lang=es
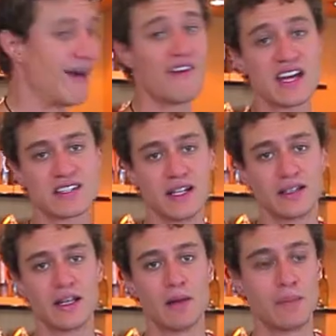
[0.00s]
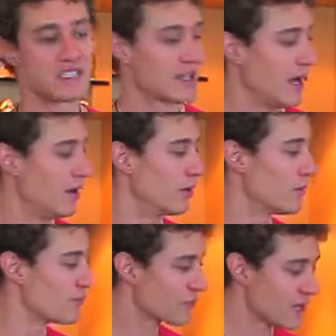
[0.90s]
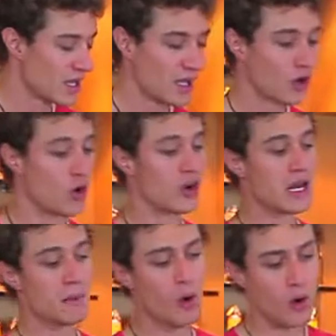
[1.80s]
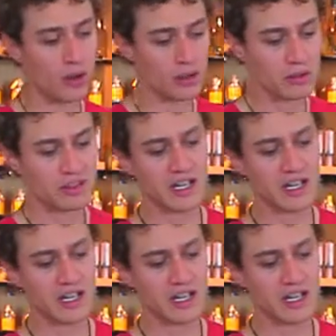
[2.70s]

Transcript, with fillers: cabeza del pescado con limón,